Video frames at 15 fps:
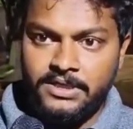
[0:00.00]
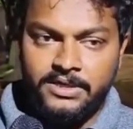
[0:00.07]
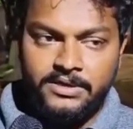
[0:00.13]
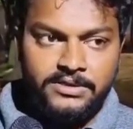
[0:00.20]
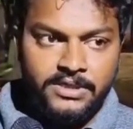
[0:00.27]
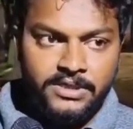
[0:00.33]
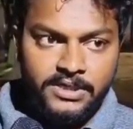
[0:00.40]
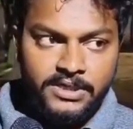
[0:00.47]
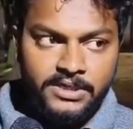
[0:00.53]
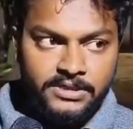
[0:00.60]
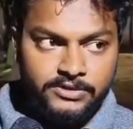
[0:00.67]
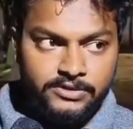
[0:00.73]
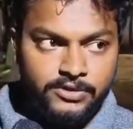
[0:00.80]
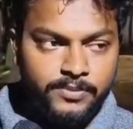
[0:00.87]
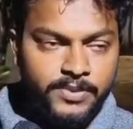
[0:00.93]
ఇక్కడ అంటే
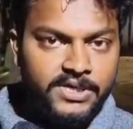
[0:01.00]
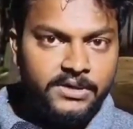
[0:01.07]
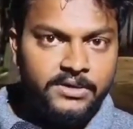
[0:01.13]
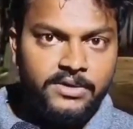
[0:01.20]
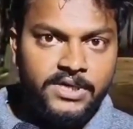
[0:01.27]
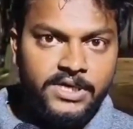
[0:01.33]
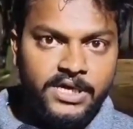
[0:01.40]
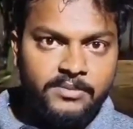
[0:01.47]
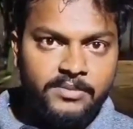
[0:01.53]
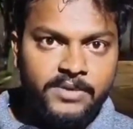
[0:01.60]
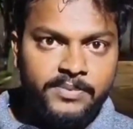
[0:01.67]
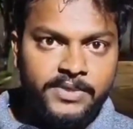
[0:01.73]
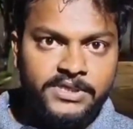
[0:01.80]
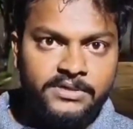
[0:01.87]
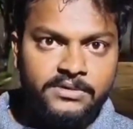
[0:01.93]
చుట్టుపక్కల ఉన్న
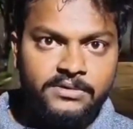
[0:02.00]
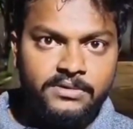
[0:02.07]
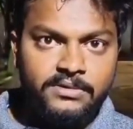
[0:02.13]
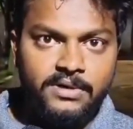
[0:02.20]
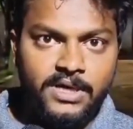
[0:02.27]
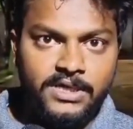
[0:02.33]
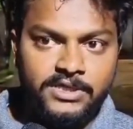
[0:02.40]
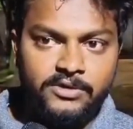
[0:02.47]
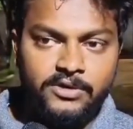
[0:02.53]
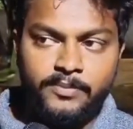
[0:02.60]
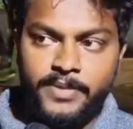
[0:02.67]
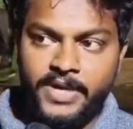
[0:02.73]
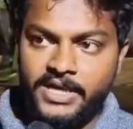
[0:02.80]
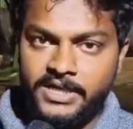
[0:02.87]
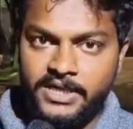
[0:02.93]
గ్రామాల ప్రజలు అతను ఒక
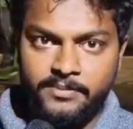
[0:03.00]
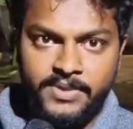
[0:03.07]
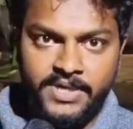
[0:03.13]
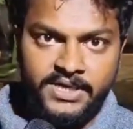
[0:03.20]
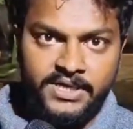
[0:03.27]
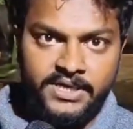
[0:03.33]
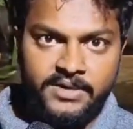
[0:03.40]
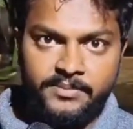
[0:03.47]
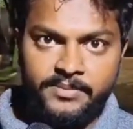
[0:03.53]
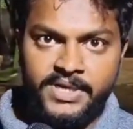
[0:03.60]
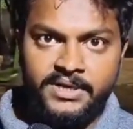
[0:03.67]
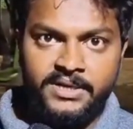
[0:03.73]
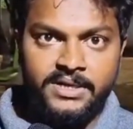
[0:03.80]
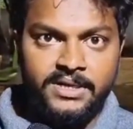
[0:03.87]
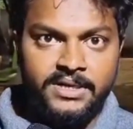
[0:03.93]
బ్యాంక్ ఎంప్లాయీగా
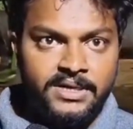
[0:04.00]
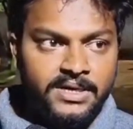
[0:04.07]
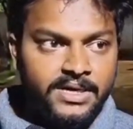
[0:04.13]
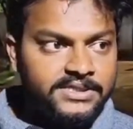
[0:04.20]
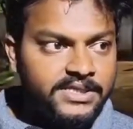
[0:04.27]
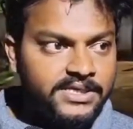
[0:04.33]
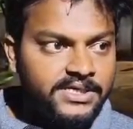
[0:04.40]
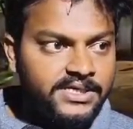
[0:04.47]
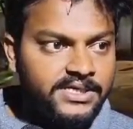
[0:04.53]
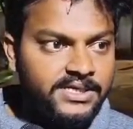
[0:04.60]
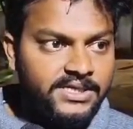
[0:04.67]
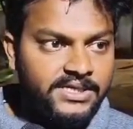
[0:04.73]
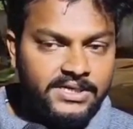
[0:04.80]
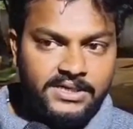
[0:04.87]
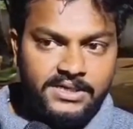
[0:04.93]
నమ్మి అతన్ని
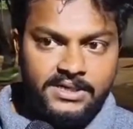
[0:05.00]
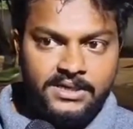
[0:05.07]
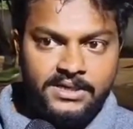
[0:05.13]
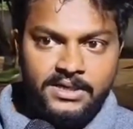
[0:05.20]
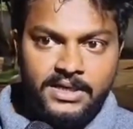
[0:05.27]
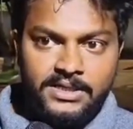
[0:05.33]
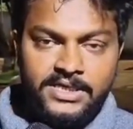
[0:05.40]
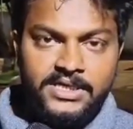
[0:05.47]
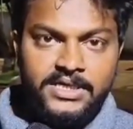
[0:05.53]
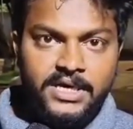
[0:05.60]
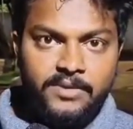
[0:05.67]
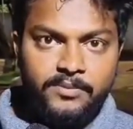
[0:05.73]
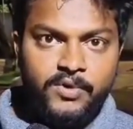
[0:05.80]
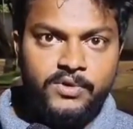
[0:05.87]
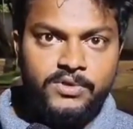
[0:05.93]
అతనికి
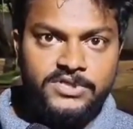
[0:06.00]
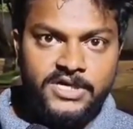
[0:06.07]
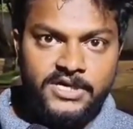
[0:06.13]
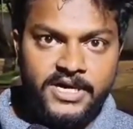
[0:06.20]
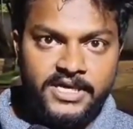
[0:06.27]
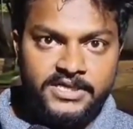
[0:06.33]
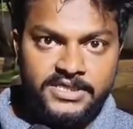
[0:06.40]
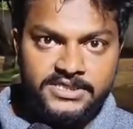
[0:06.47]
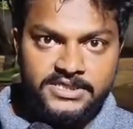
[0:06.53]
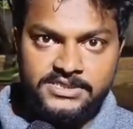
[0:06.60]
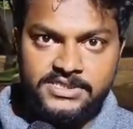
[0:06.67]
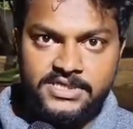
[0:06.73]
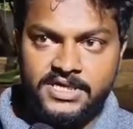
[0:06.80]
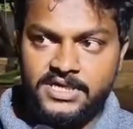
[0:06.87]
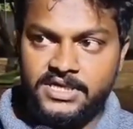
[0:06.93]
అమౌంట్
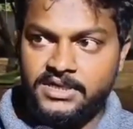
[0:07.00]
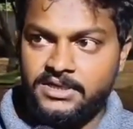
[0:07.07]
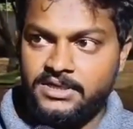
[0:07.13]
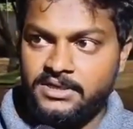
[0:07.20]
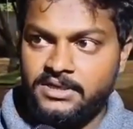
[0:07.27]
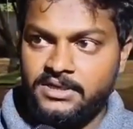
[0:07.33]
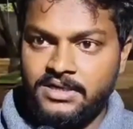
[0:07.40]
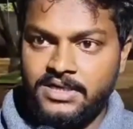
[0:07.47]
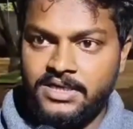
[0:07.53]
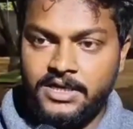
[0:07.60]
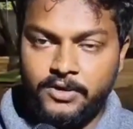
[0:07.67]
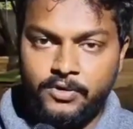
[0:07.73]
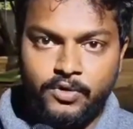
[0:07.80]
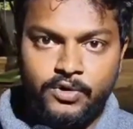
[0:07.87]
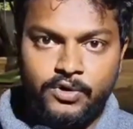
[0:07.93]
ట్రాన్సాక్షన్స్ కానీ
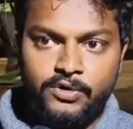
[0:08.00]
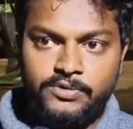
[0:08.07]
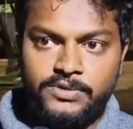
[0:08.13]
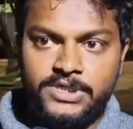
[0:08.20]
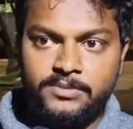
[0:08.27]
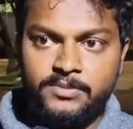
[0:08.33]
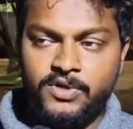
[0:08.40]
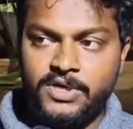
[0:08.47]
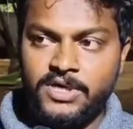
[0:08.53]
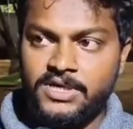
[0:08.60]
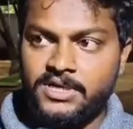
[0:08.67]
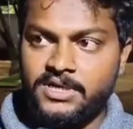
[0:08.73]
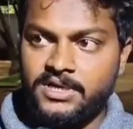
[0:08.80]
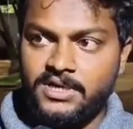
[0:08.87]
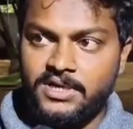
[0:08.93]
లేదంటే గోల్డ్ లోన్ విషయంలో
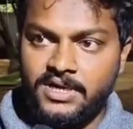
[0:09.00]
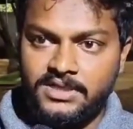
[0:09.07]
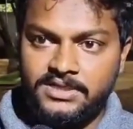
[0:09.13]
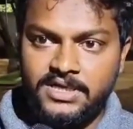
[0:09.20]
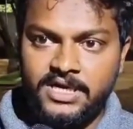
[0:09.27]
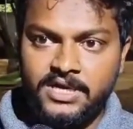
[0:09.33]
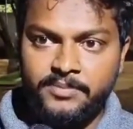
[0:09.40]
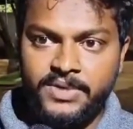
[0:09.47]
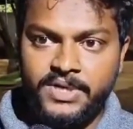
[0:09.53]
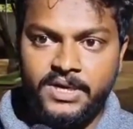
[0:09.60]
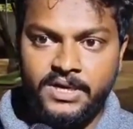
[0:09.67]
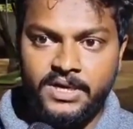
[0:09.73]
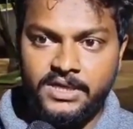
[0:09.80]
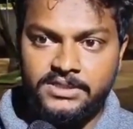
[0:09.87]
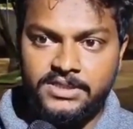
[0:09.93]
కానీ అతన్ని నమ్మి
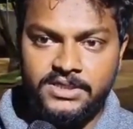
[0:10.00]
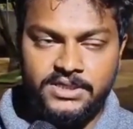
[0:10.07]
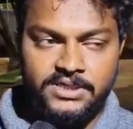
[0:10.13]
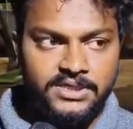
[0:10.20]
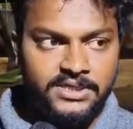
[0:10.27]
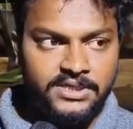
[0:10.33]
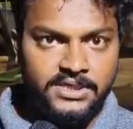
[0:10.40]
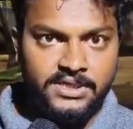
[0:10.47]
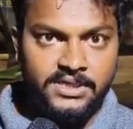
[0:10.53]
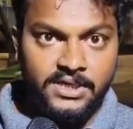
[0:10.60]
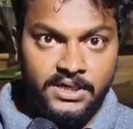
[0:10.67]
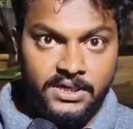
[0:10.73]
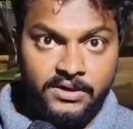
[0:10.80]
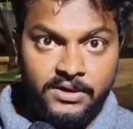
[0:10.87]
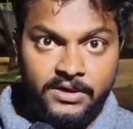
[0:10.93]
అతన్ని
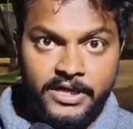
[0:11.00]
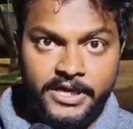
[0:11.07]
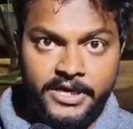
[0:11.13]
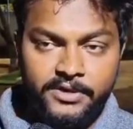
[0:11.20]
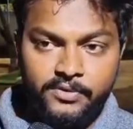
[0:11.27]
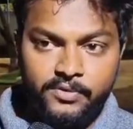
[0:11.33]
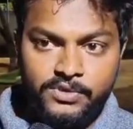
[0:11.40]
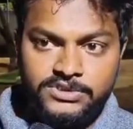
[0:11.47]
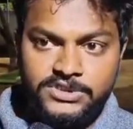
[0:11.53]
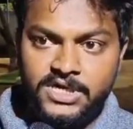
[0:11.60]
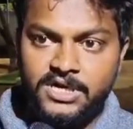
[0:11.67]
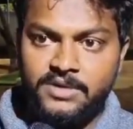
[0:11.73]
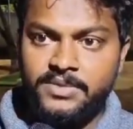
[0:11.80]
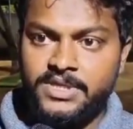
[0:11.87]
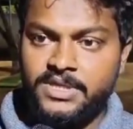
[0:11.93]
డైరెక్ట్
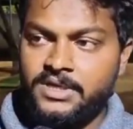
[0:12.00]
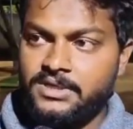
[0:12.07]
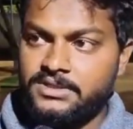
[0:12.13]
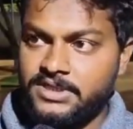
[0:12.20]
ఓచర్ల మీద